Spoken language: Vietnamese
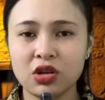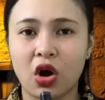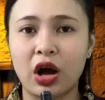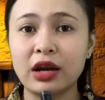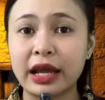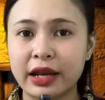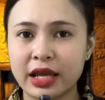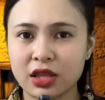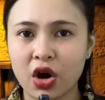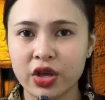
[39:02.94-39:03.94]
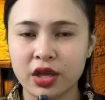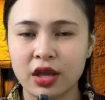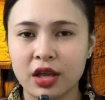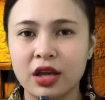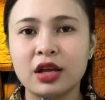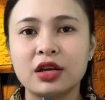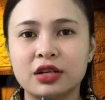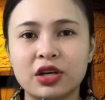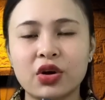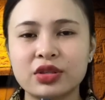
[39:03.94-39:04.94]
vẫn còn ở lại đây thôi.
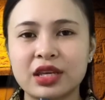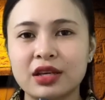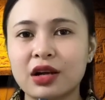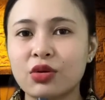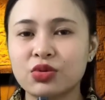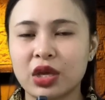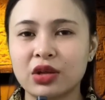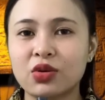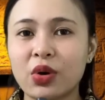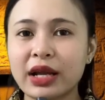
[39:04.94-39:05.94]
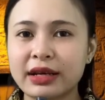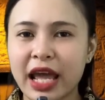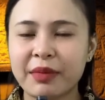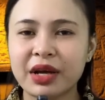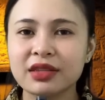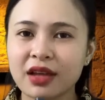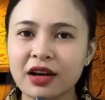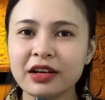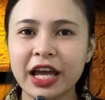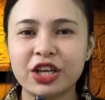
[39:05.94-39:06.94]
Rồi thì câu chuyện của anh Nam á,
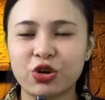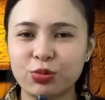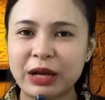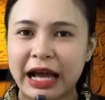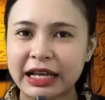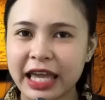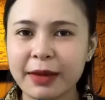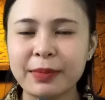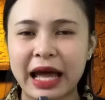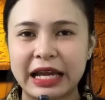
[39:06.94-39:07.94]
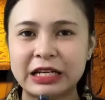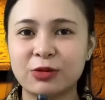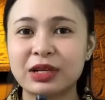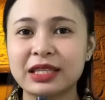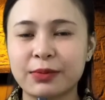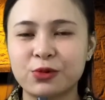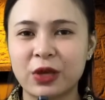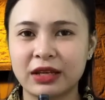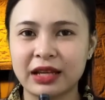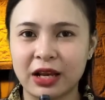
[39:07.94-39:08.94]
tới đây cũng đã khép lại trong cái tập
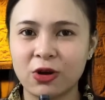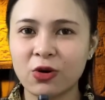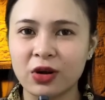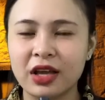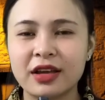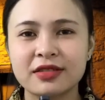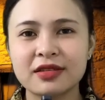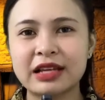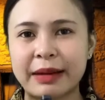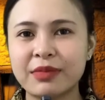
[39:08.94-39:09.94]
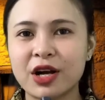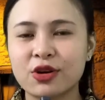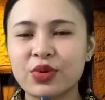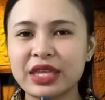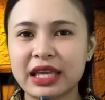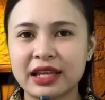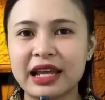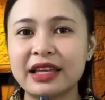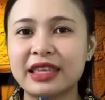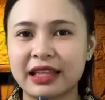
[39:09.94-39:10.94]
truyện này luôn. Như cảm ơn quý
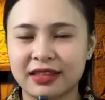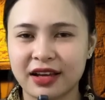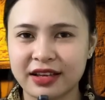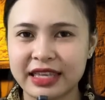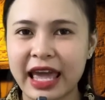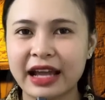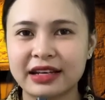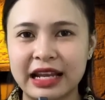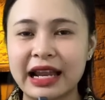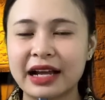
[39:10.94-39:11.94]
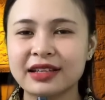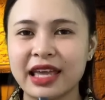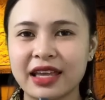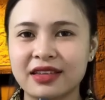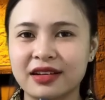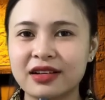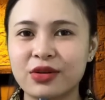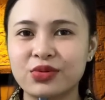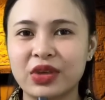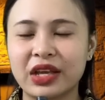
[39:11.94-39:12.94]
vị đã dành thời gian để lắng nghe những
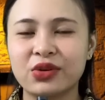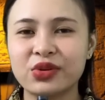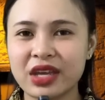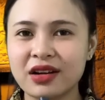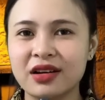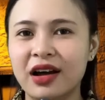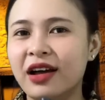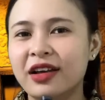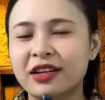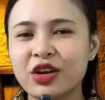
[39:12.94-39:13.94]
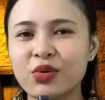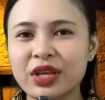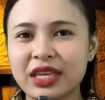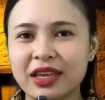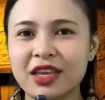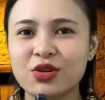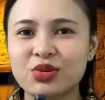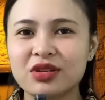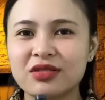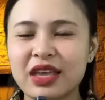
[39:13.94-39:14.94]
câu chuyện của Như. Nếu quý vị
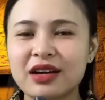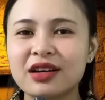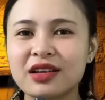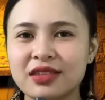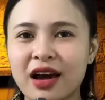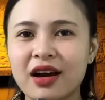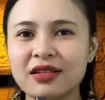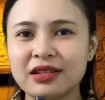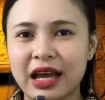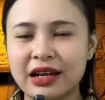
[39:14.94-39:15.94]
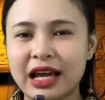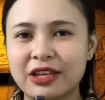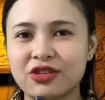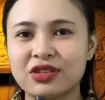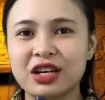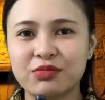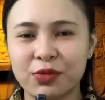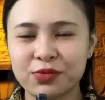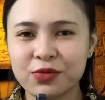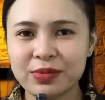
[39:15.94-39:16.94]
yêu thương Như á, nhớ để lại cho Như
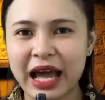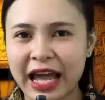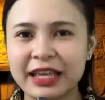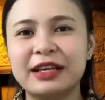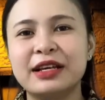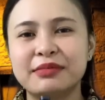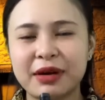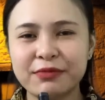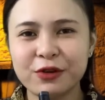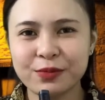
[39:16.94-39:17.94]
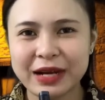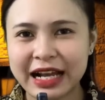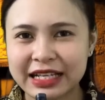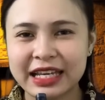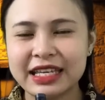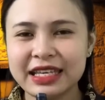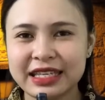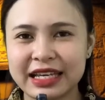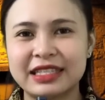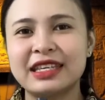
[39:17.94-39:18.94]
một nút like, bấm nút đăng ký
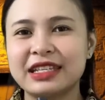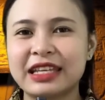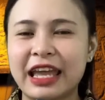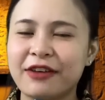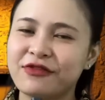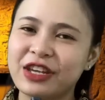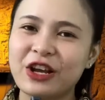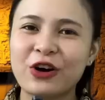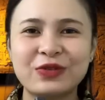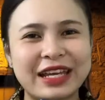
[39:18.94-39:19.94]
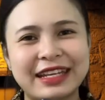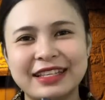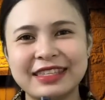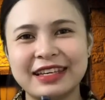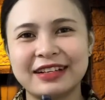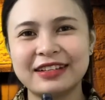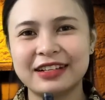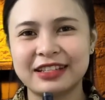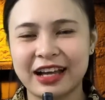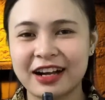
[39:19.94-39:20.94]
và chia sẻ video này đến những
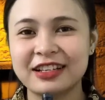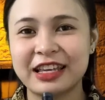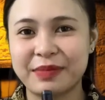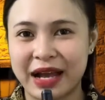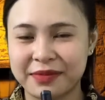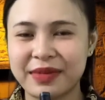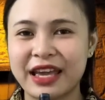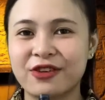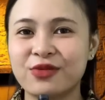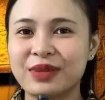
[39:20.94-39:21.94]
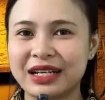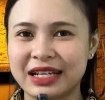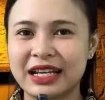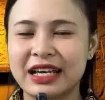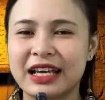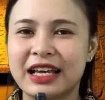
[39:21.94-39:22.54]
người thân và bạn bè của mình.